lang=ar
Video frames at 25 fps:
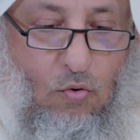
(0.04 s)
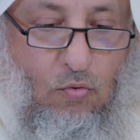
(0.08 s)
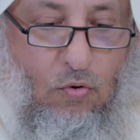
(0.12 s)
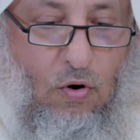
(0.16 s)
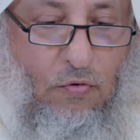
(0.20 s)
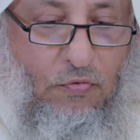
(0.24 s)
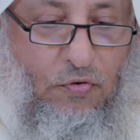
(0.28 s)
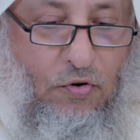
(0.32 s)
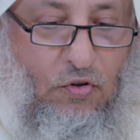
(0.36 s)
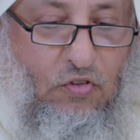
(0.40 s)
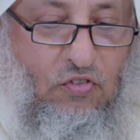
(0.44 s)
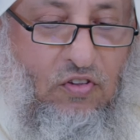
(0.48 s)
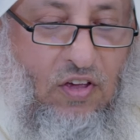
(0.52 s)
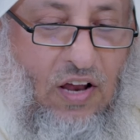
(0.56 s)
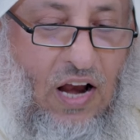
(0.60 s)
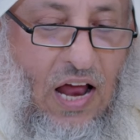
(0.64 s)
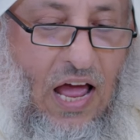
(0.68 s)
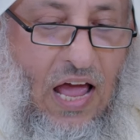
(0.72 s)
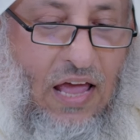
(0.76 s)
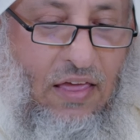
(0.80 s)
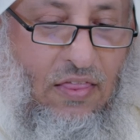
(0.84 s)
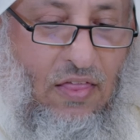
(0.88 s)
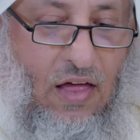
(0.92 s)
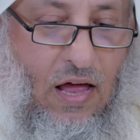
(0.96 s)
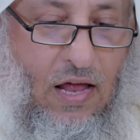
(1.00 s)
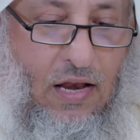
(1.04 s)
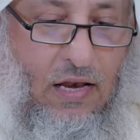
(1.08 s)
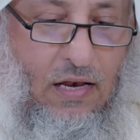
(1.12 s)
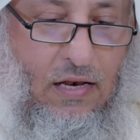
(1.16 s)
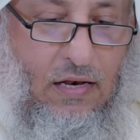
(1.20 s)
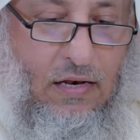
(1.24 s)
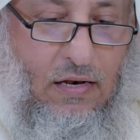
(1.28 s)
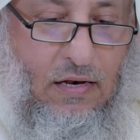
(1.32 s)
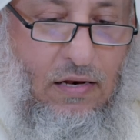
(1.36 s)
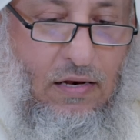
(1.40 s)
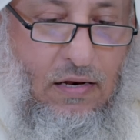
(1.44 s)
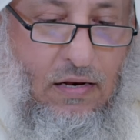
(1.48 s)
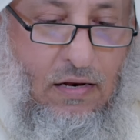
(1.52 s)
وفسر ايضا
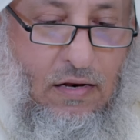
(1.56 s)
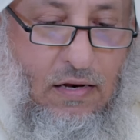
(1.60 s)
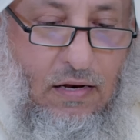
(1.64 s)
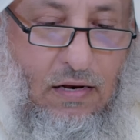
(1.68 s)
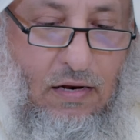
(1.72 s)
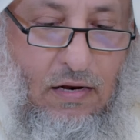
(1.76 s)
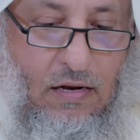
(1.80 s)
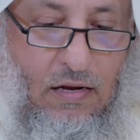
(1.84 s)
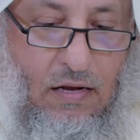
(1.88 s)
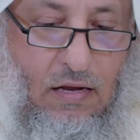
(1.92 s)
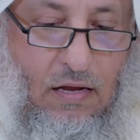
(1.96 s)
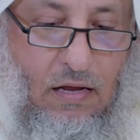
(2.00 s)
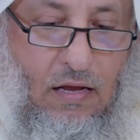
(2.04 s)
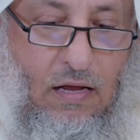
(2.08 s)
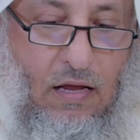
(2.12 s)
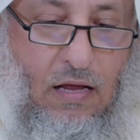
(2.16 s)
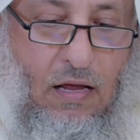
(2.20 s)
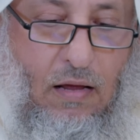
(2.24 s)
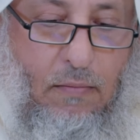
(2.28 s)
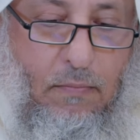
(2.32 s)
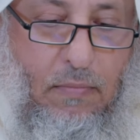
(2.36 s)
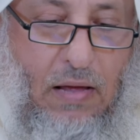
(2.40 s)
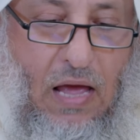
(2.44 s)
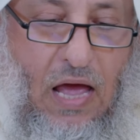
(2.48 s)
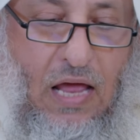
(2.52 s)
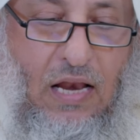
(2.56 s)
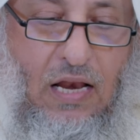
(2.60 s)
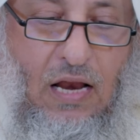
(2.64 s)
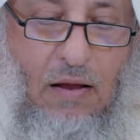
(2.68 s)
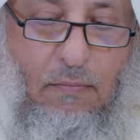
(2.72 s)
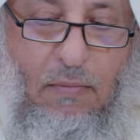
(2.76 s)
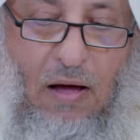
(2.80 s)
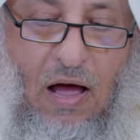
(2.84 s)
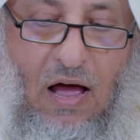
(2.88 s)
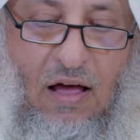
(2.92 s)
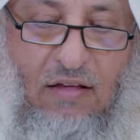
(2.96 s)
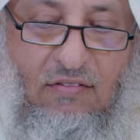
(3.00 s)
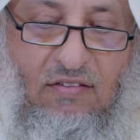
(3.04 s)
بان
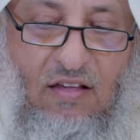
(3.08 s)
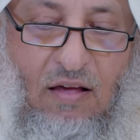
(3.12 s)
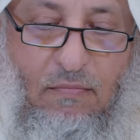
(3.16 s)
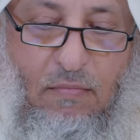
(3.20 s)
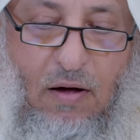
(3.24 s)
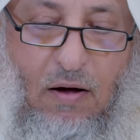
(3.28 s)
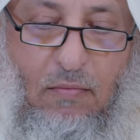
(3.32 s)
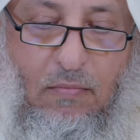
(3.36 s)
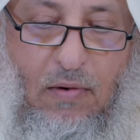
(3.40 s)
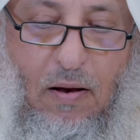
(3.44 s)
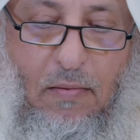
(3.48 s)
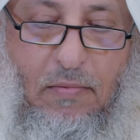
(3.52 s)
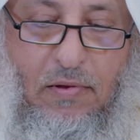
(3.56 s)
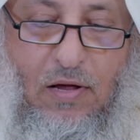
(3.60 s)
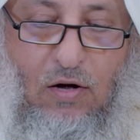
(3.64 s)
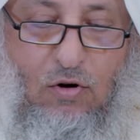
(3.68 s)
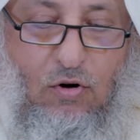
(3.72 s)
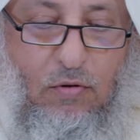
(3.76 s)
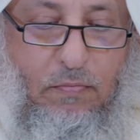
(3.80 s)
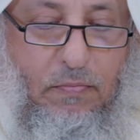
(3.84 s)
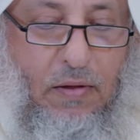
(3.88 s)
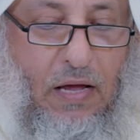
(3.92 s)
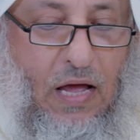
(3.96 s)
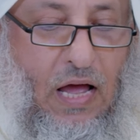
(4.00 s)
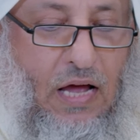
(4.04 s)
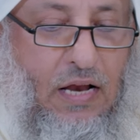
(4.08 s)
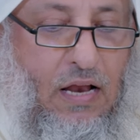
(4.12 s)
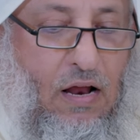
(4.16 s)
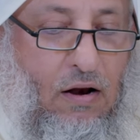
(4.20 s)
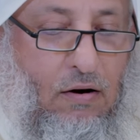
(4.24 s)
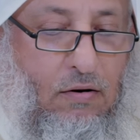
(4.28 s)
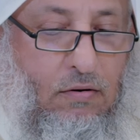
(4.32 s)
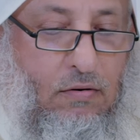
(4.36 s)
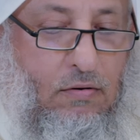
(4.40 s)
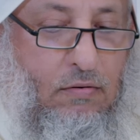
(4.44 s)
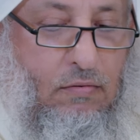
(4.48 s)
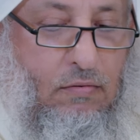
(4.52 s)
ما اصابهم لم يكن بقدر